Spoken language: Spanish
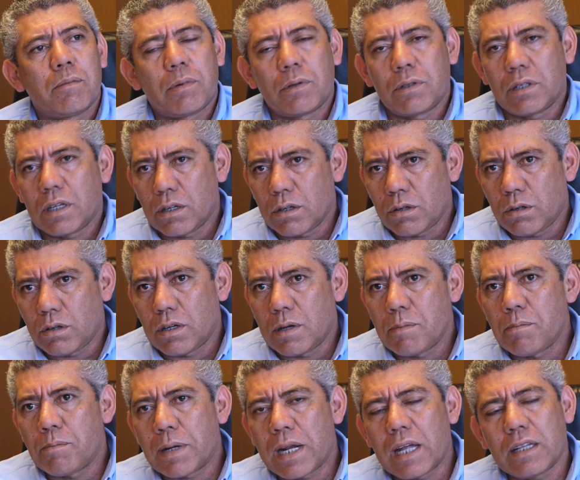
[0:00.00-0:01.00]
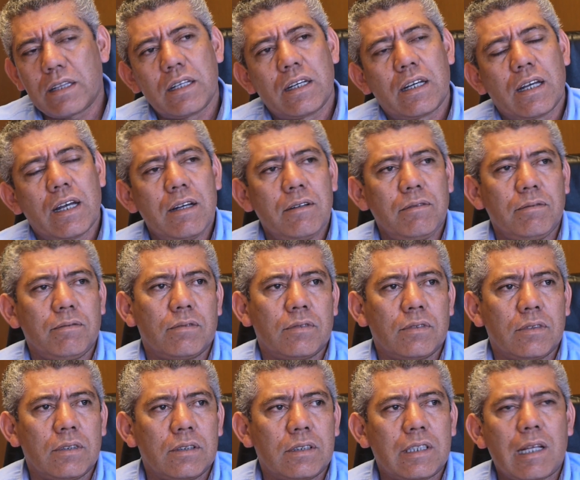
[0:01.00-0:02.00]
ponerlo en práctica,
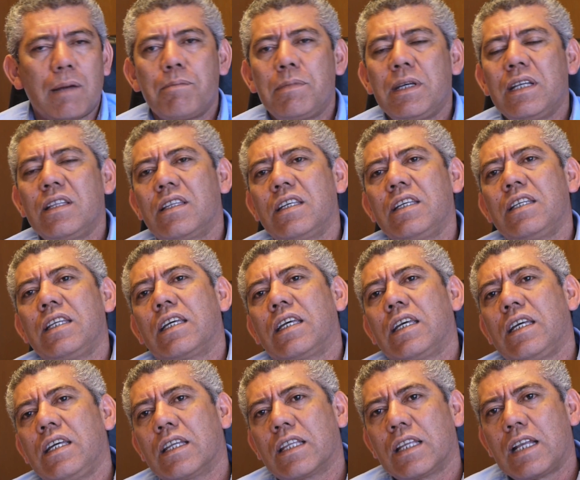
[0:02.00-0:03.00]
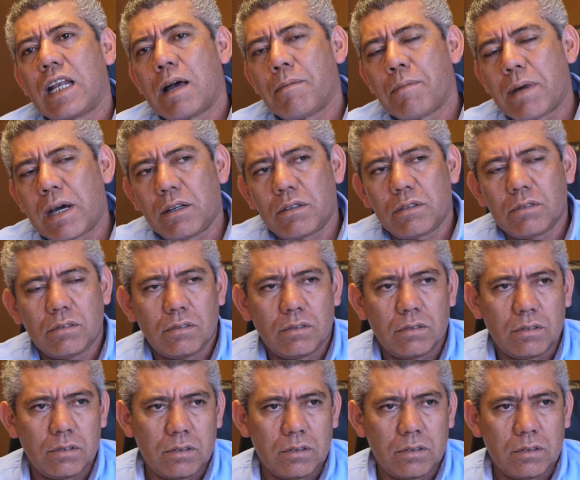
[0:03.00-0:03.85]
también tiene que ir de la mano